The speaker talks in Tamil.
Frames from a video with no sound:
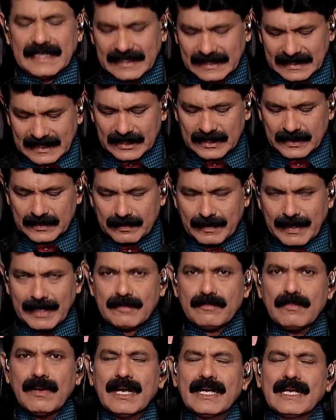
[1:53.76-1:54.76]
இந்த
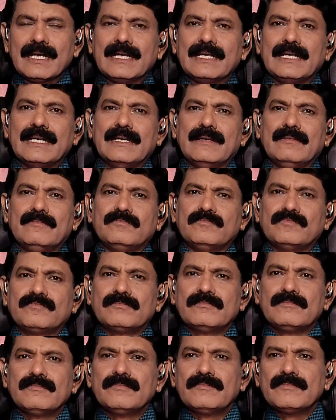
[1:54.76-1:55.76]
ஸ்மெக்மானால்
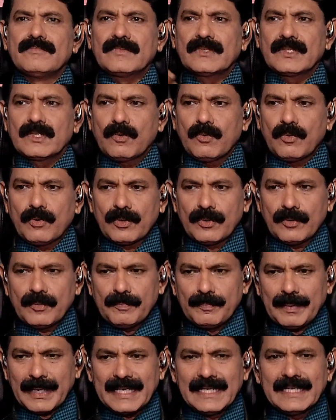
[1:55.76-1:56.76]
ஒரு
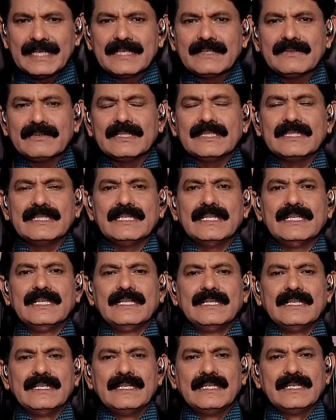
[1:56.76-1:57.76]
பெண்ணுக்கு வந்து
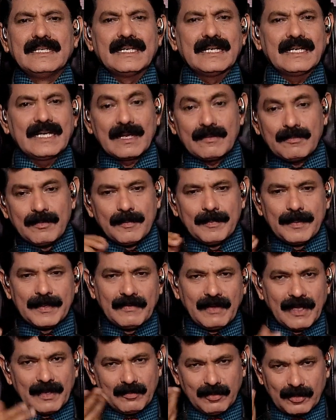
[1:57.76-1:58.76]
கர்ப்பப்பை
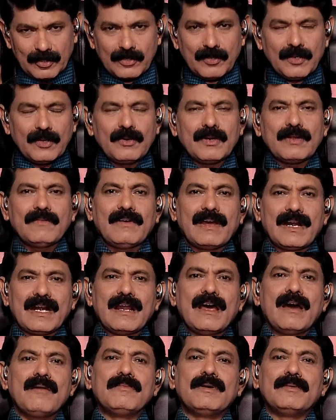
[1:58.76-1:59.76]
வாய் புற்றுநோய் கூட
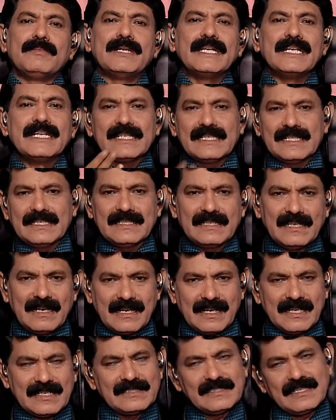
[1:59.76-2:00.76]
வரலாம் அப்படின்னு
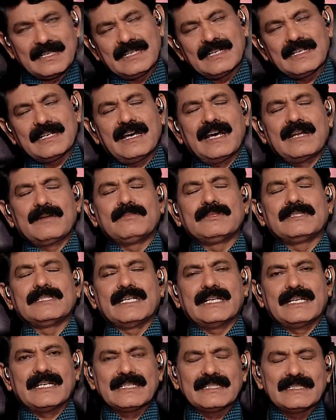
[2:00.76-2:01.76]
ஆராய்ச்சியாளர்கள்
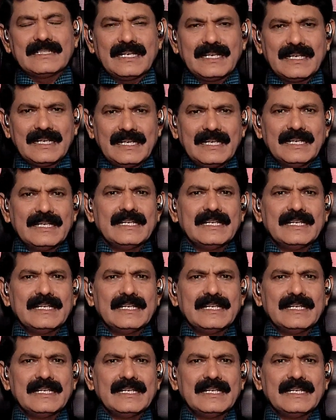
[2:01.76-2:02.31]
ஆரம்பத்தில் கருதுனாங்க